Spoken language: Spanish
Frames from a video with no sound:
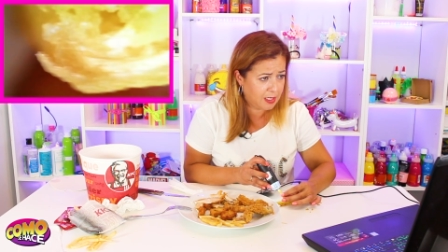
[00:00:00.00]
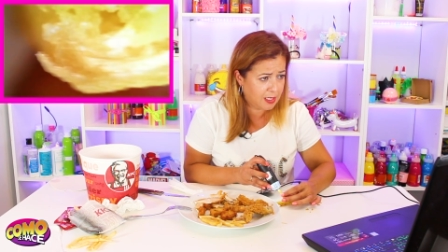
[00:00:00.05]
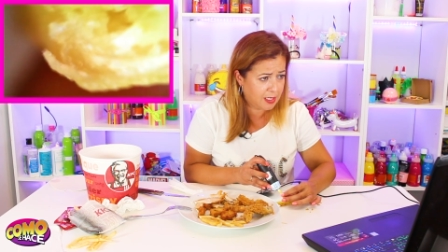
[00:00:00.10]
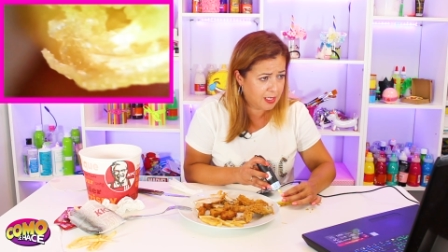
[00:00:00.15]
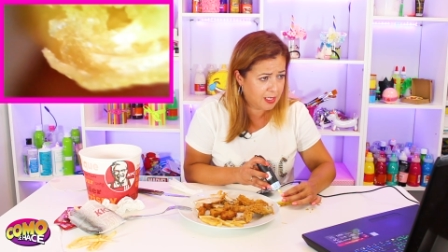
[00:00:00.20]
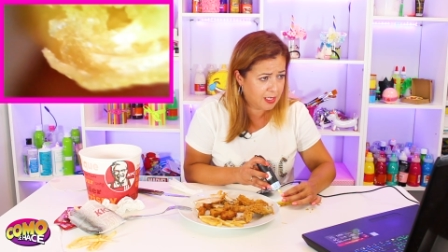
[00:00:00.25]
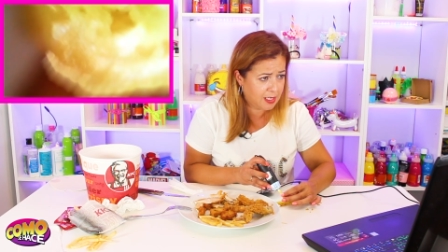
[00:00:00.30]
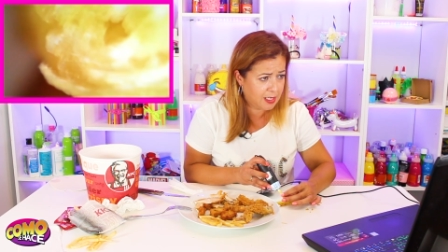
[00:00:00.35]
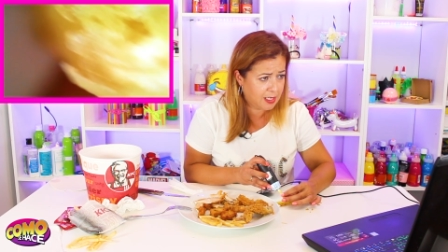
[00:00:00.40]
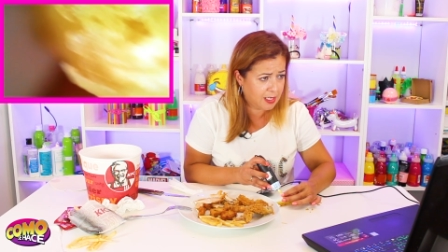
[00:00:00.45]

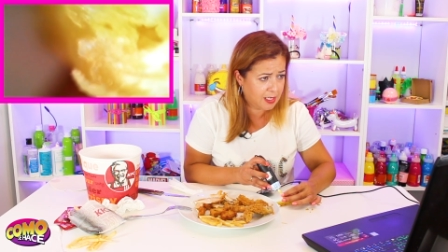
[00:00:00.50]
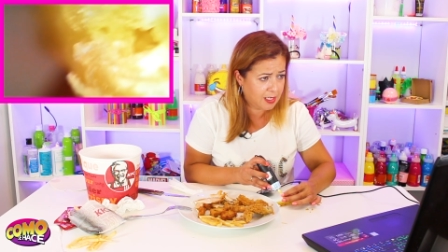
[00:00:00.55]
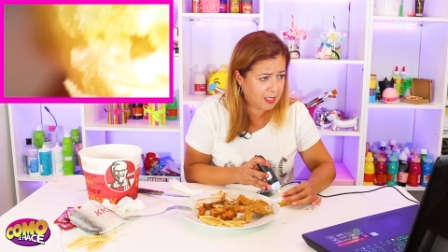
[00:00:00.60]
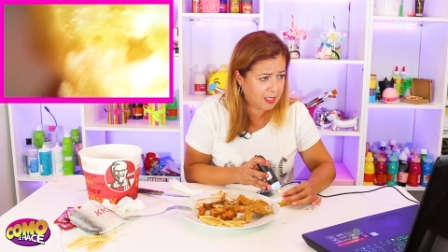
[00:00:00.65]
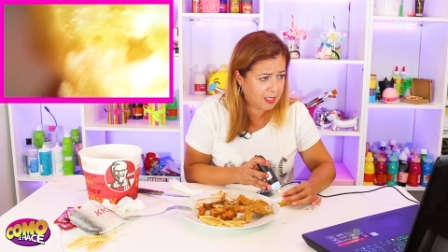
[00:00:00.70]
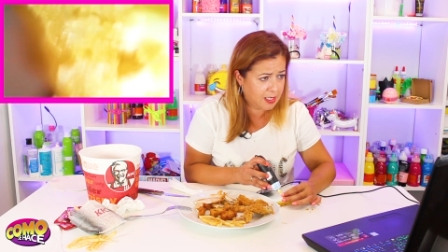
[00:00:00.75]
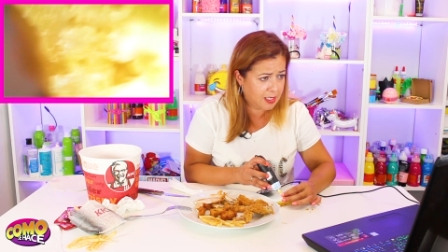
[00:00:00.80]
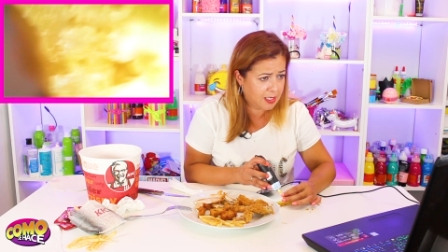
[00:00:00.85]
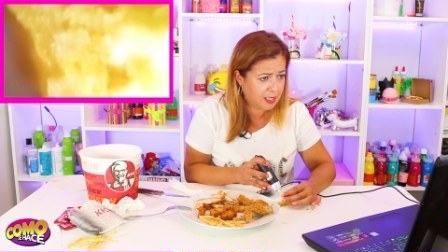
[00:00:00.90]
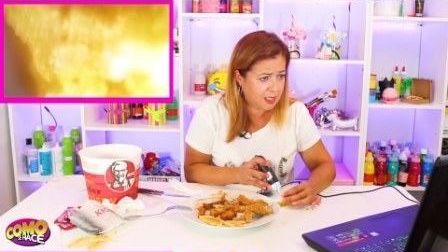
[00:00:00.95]

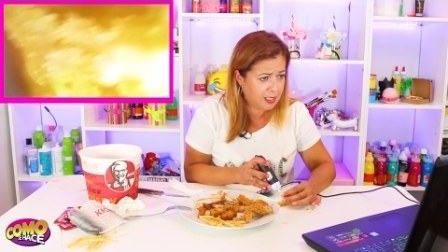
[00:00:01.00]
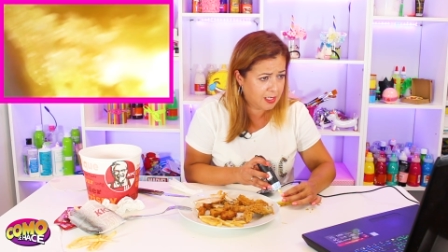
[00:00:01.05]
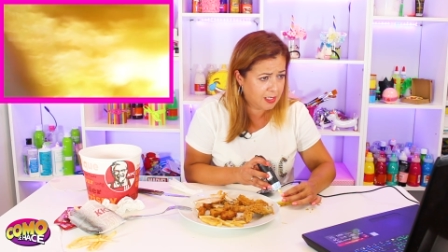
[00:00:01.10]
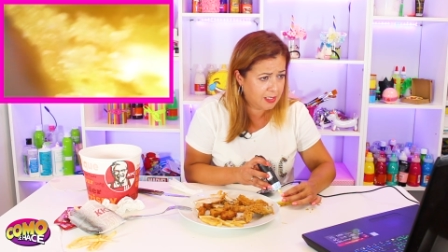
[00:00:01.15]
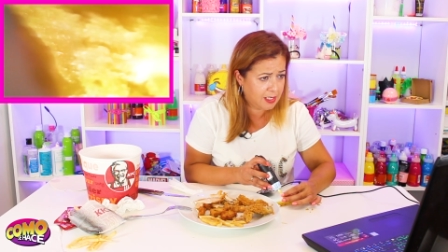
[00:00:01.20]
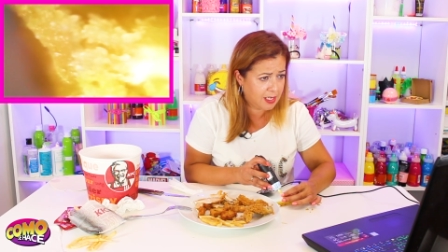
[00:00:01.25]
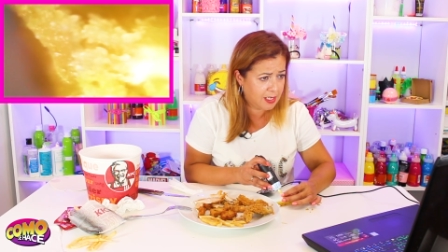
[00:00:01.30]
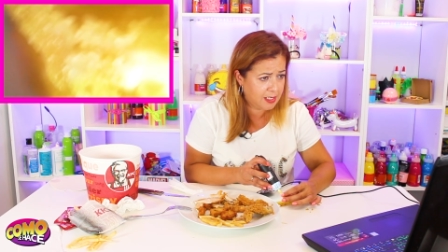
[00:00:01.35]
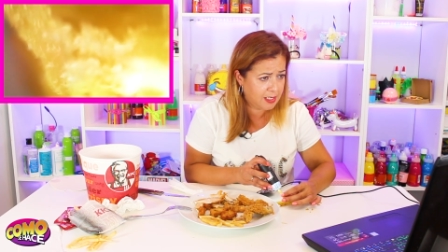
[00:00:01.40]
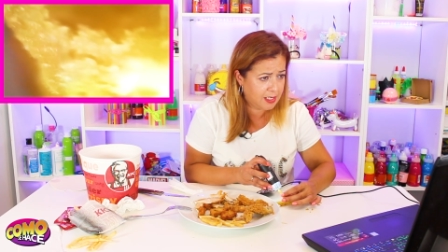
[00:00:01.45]

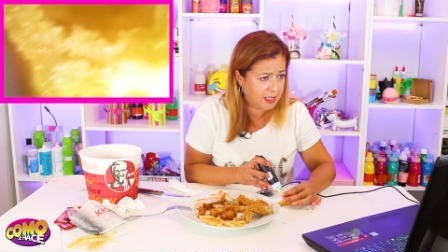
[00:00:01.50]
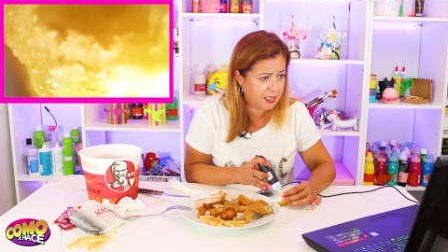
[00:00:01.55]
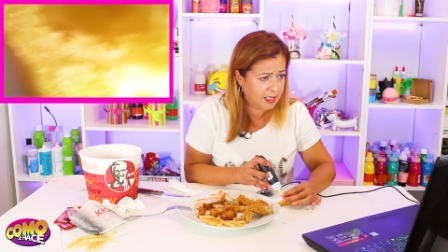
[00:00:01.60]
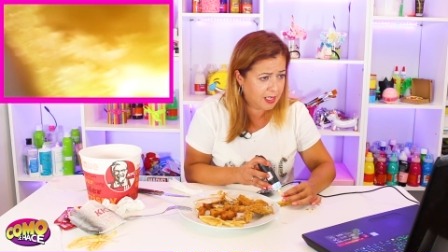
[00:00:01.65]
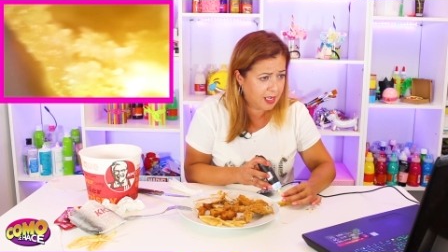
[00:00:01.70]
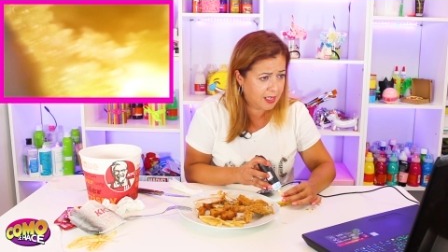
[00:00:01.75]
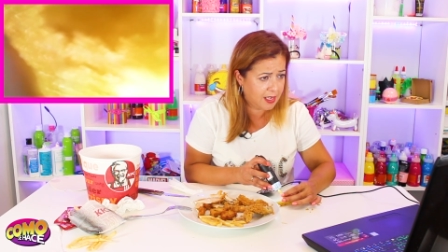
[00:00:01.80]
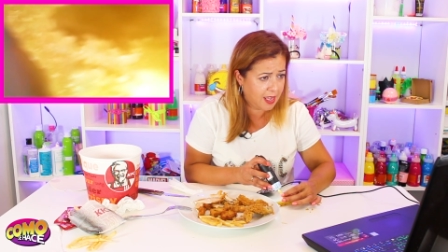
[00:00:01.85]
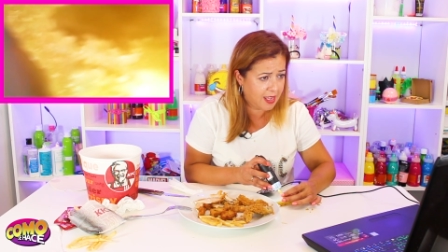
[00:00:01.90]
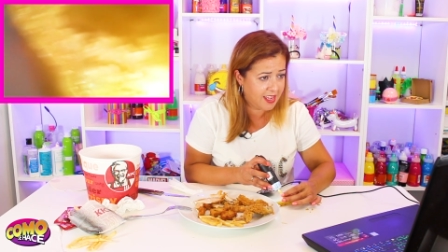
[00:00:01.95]
¡Ay, ay,
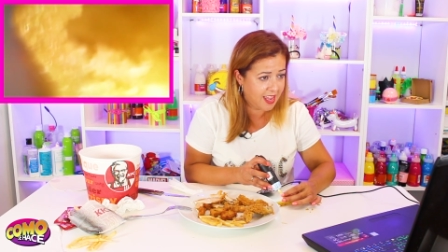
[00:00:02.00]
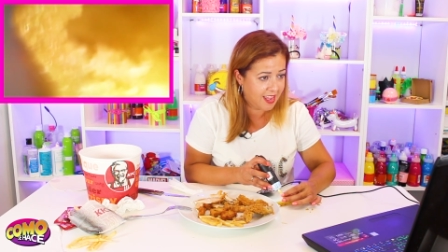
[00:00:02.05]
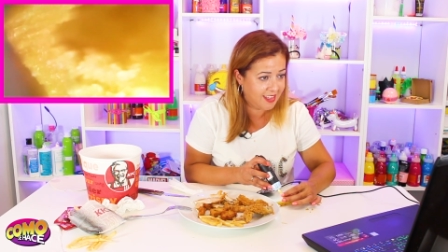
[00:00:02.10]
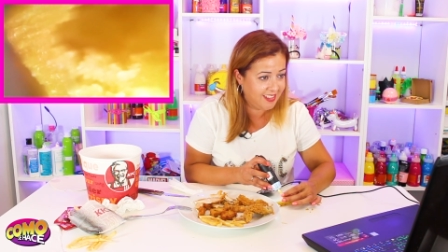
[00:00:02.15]
ay, ay!